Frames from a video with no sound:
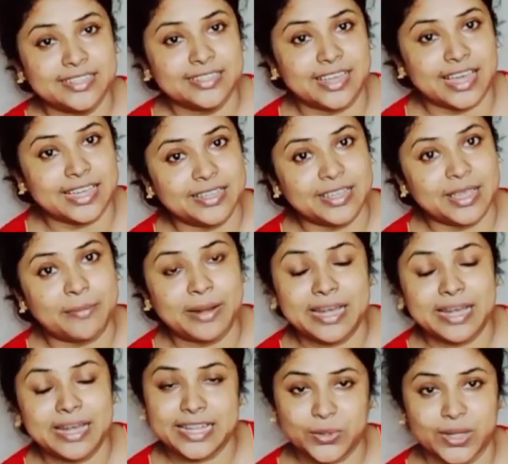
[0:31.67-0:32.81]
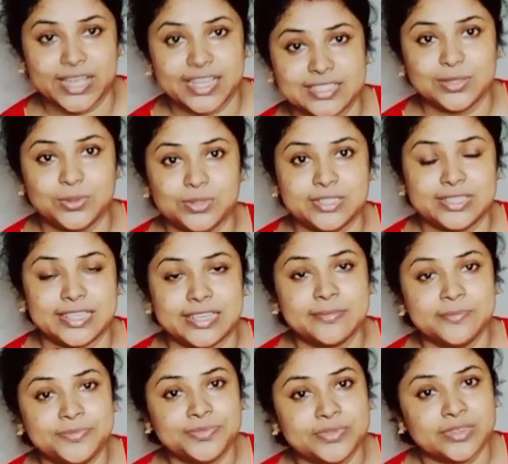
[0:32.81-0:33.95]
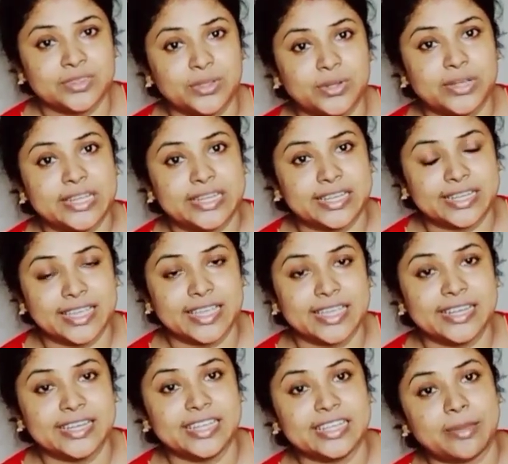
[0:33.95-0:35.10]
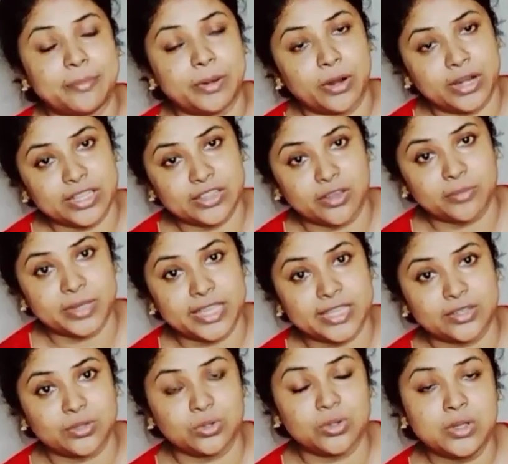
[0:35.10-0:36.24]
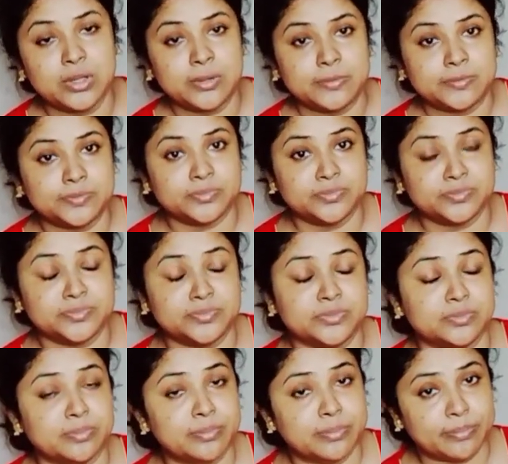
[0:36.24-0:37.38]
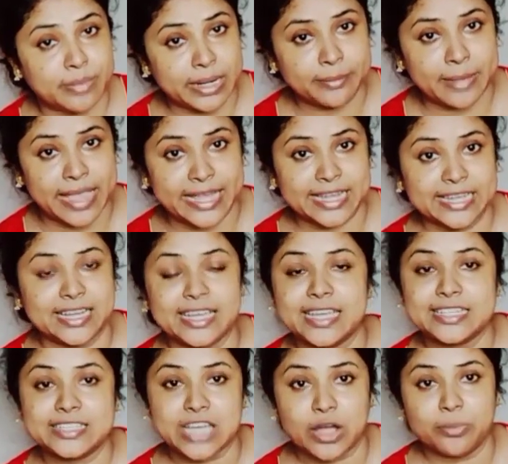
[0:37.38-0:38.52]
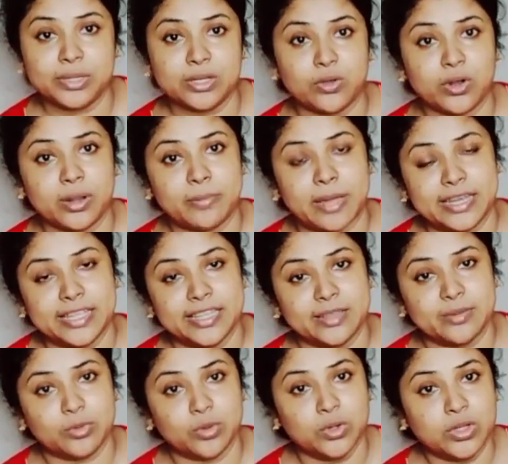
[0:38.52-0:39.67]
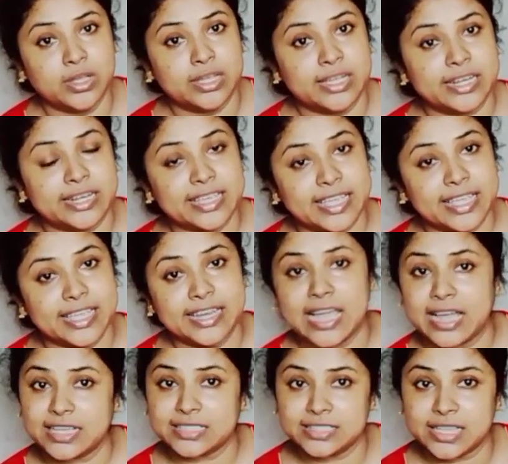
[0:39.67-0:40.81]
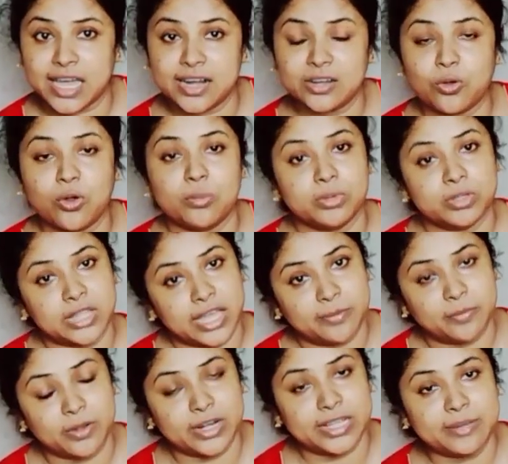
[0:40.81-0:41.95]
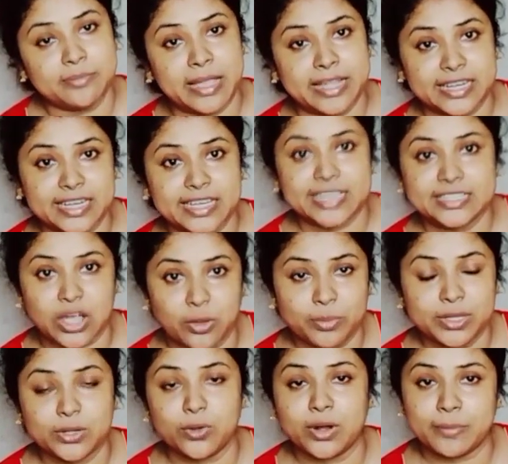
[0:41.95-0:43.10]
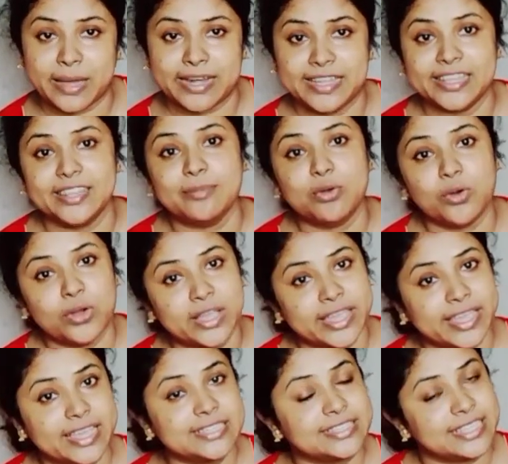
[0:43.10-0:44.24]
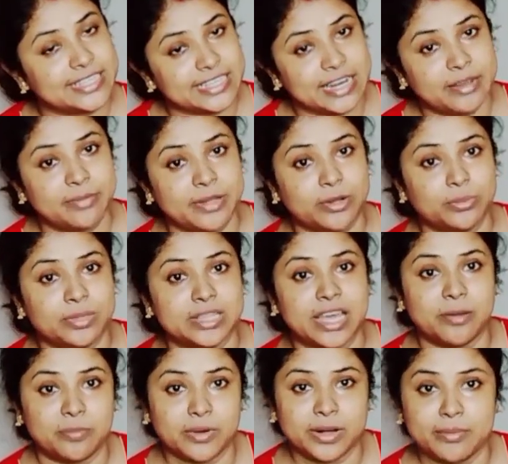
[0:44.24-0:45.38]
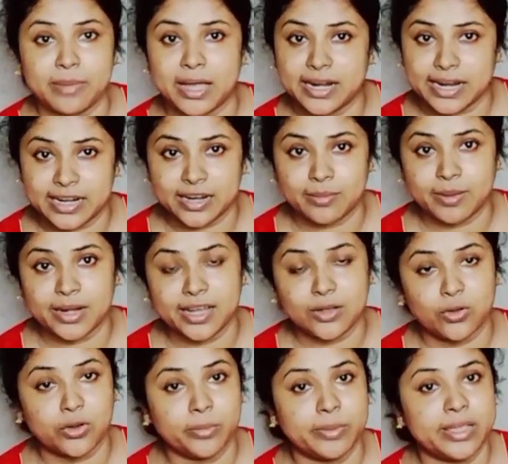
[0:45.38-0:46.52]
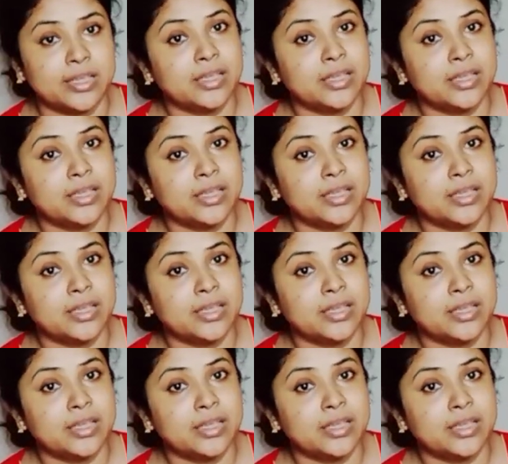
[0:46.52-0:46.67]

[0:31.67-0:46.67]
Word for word: তাই আবার লেট হয়ে গেছে উঠতে তো এটা খেয়ে নিয়ে তারপর অরিন্দমকে একটু মানে ম্যাগিটাকে চাউমিন করে বানিয়ে দেবো এটা খেয়ে নিয়ে আগে স্নান করবো তারপরে ম্যাগিটাকে চাউমিন করে বানিয়ে দেবো ও খেয়ে সেন্টারে বেরোবে তারপরে মা রান্না বান্না করবে